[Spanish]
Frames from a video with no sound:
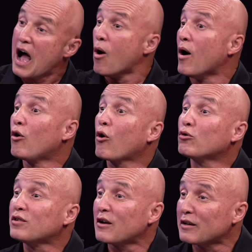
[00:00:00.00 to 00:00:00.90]
a Juan lo
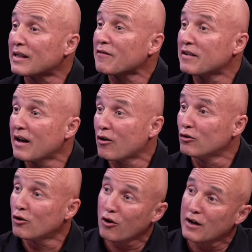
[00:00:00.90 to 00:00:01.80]
acusaron de traficar
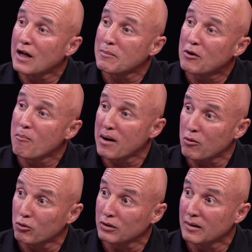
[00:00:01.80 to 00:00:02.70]
con droga y a mí con
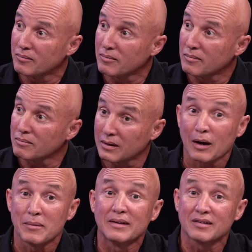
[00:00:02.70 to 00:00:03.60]
mascotas.
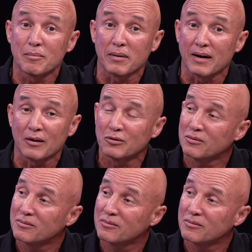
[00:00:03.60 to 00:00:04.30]
También desesperado.